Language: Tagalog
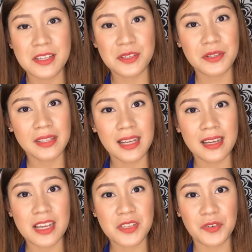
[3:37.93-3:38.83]
So yun
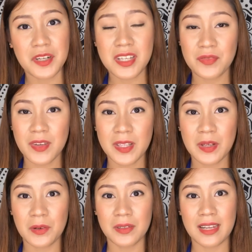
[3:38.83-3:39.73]
lang guys for this
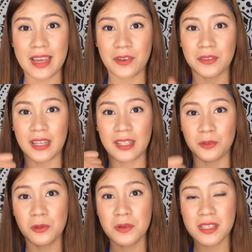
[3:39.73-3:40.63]
video. Like kung
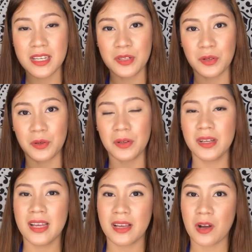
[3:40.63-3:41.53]
nakatulong sa inyo,
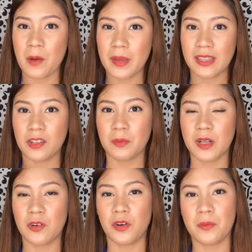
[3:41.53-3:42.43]
comment down
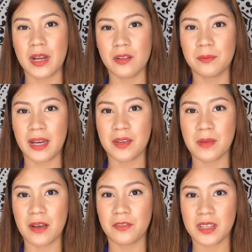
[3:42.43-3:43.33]
below kung meron pa
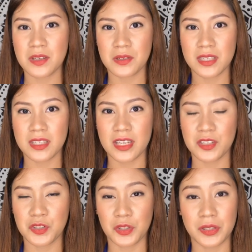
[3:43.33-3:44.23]
kayo mga video
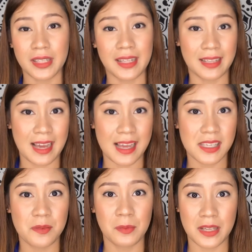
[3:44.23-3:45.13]
suggestion. And
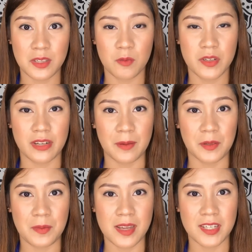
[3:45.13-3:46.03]
guys, please
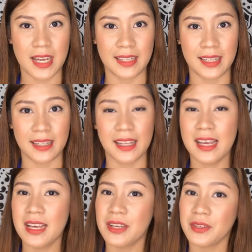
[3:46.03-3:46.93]
subscribe to my channel.
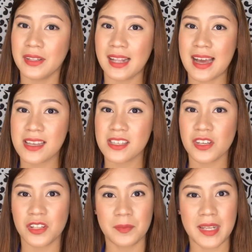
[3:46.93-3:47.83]
Yun lang.
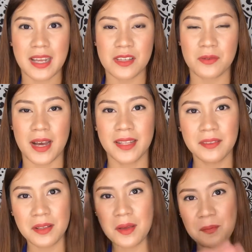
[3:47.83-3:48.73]
See you on my next one.